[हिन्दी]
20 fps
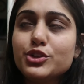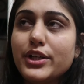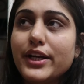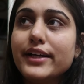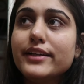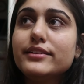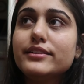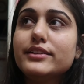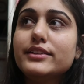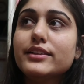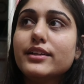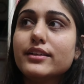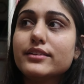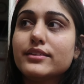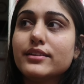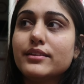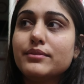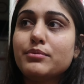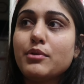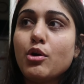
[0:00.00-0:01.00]
शायद किया
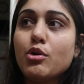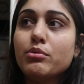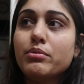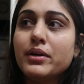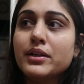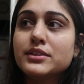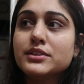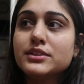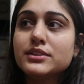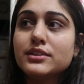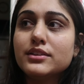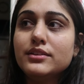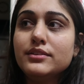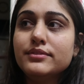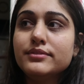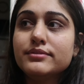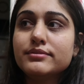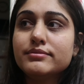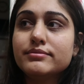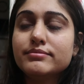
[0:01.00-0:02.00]
था पाव भाजी का
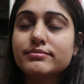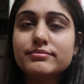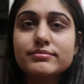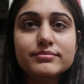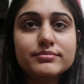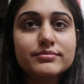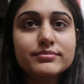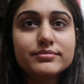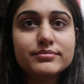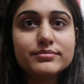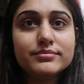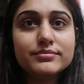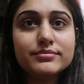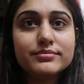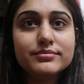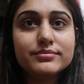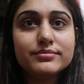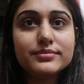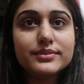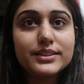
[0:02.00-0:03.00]

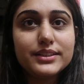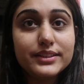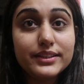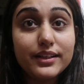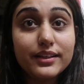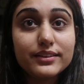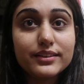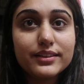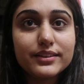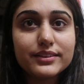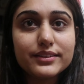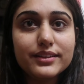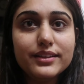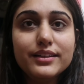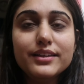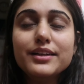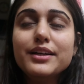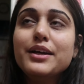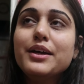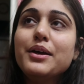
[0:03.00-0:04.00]
किया था या
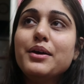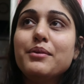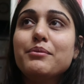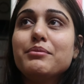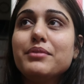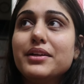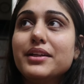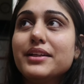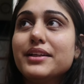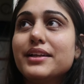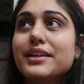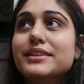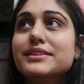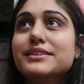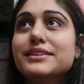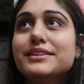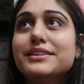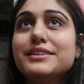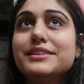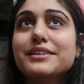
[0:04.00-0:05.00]
मेरे ख्याल
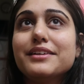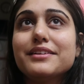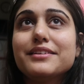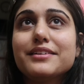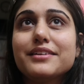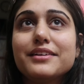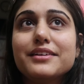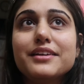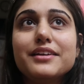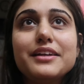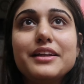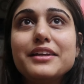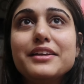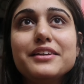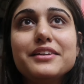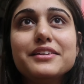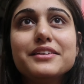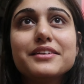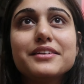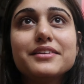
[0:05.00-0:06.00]
से किया था या नहीं
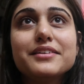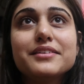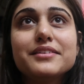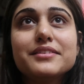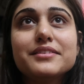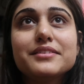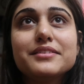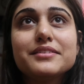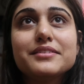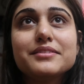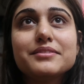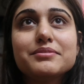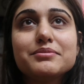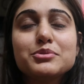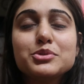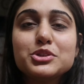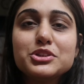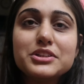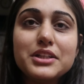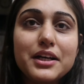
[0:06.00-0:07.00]
किया
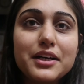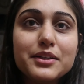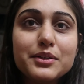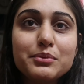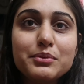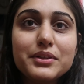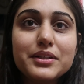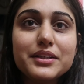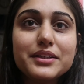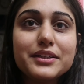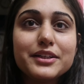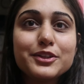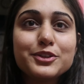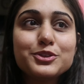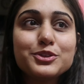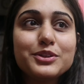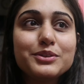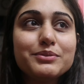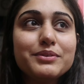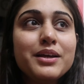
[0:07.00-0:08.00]
मुझे याद भी नहीं है
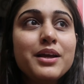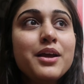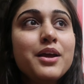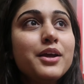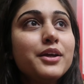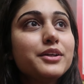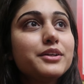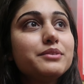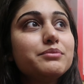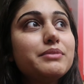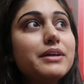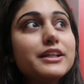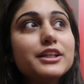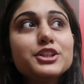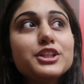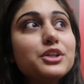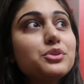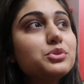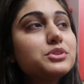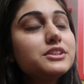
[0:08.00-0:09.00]
एक्चुअली में मैंने
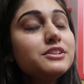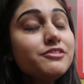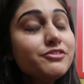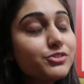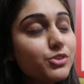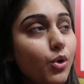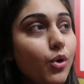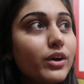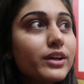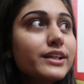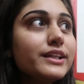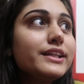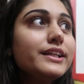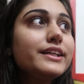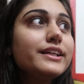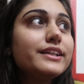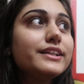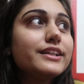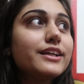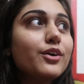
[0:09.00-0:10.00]
शायद उस दिन व्लॉग ही
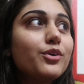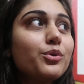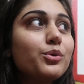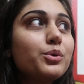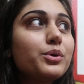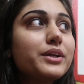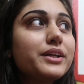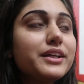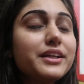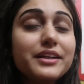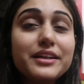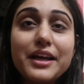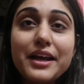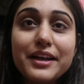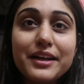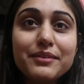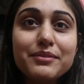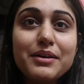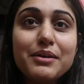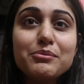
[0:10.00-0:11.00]
नहीं किया ओके
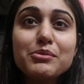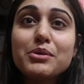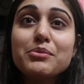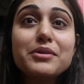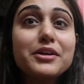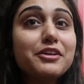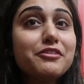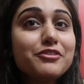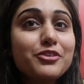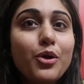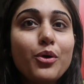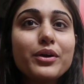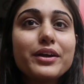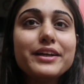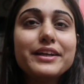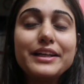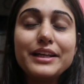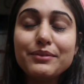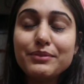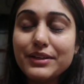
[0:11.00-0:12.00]
आई रिमेम्बर मैंने व्लॉग
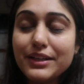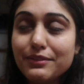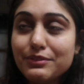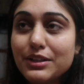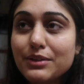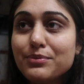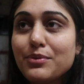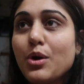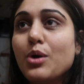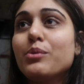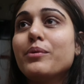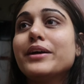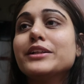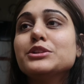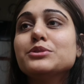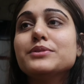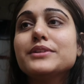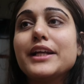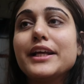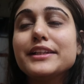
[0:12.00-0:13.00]
ही नहीं किया मैंने मैंने पाव
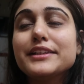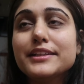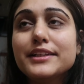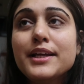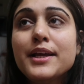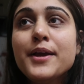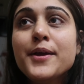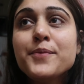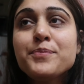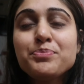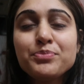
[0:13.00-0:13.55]
भाजी बनाई थी